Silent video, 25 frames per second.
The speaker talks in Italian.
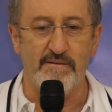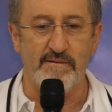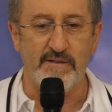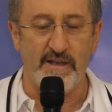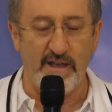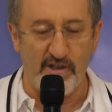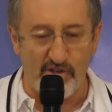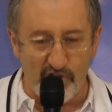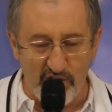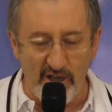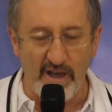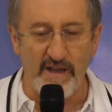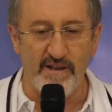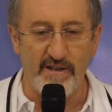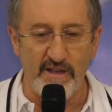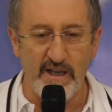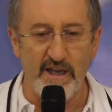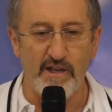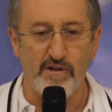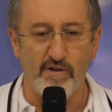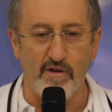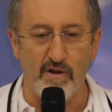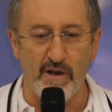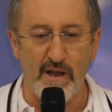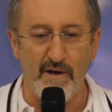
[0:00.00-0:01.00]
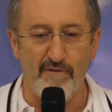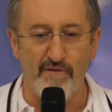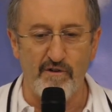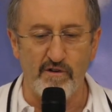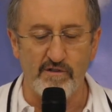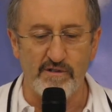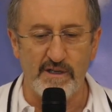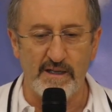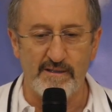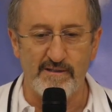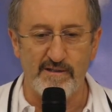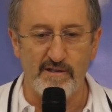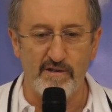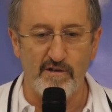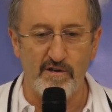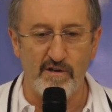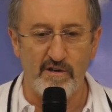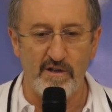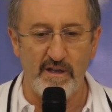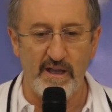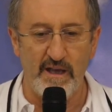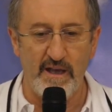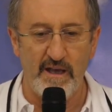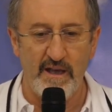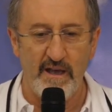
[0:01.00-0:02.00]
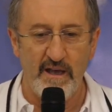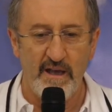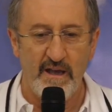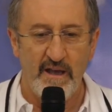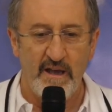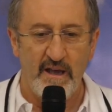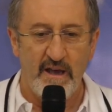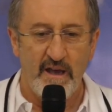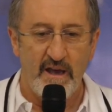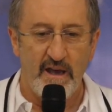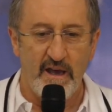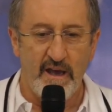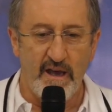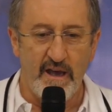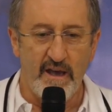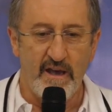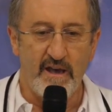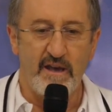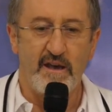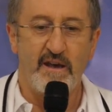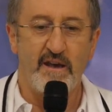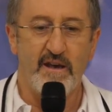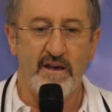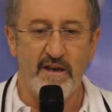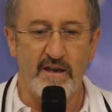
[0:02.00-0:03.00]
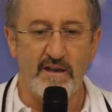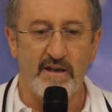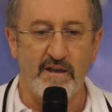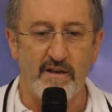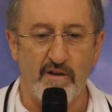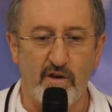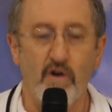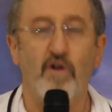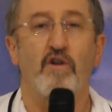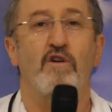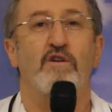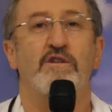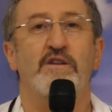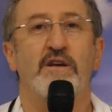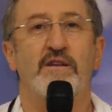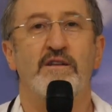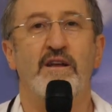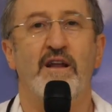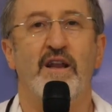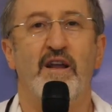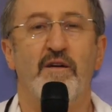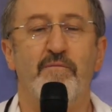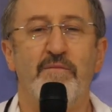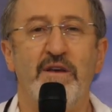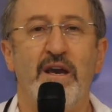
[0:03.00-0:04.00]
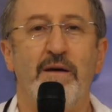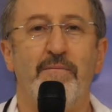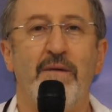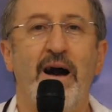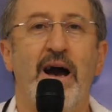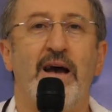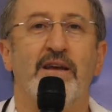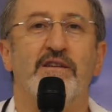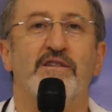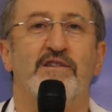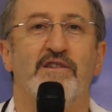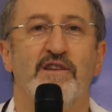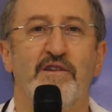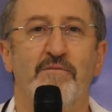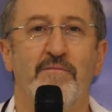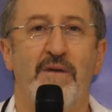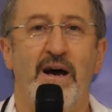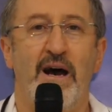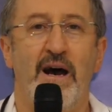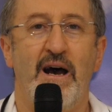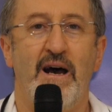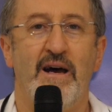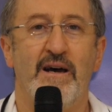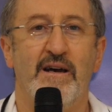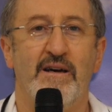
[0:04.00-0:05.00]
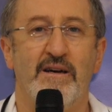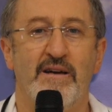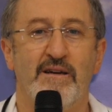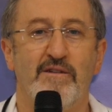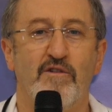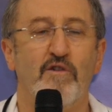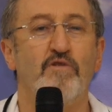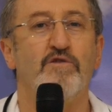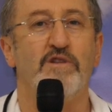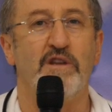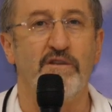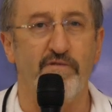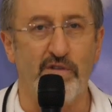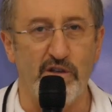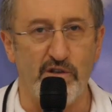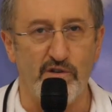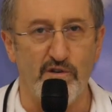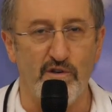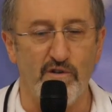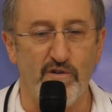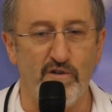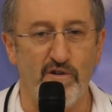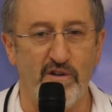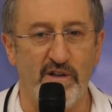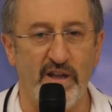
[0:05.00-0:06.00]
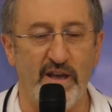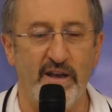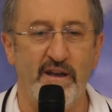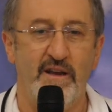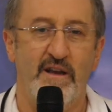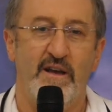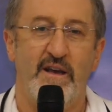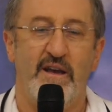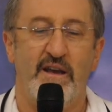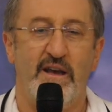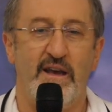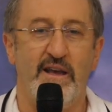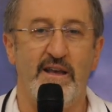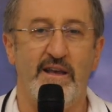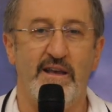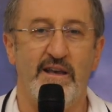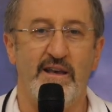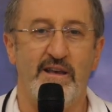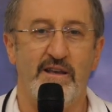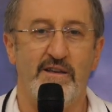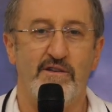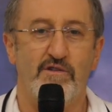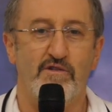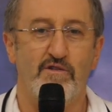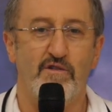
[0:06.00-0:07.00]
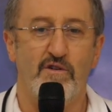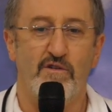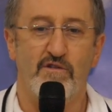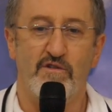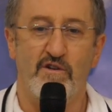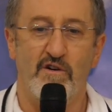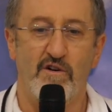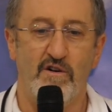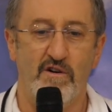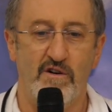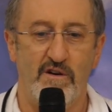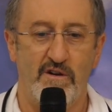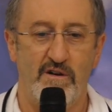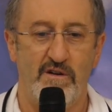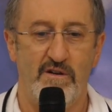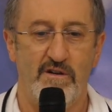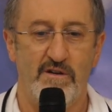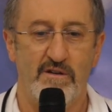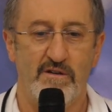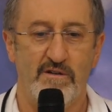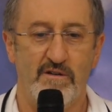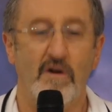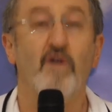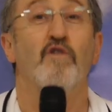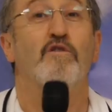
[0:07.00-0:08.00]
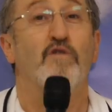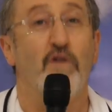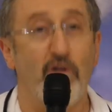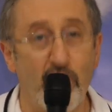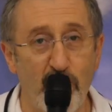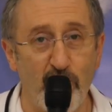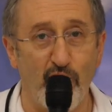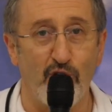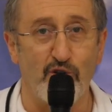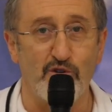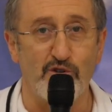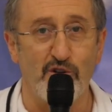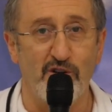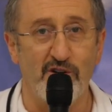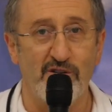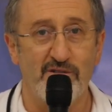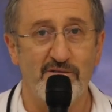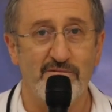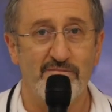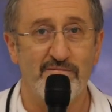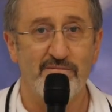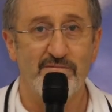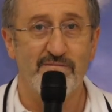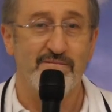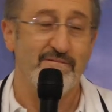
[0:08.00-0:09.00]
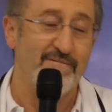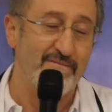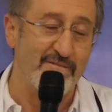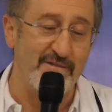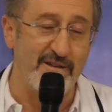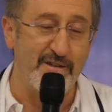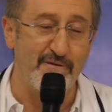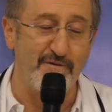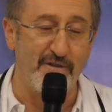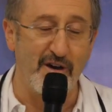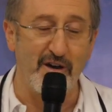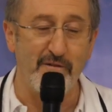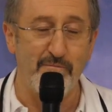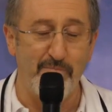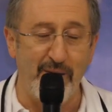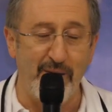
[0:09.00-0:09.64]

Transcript: che c'è dietro la fondazione eh, gode della mia massima eh, condivisione e sono orgoglioso di far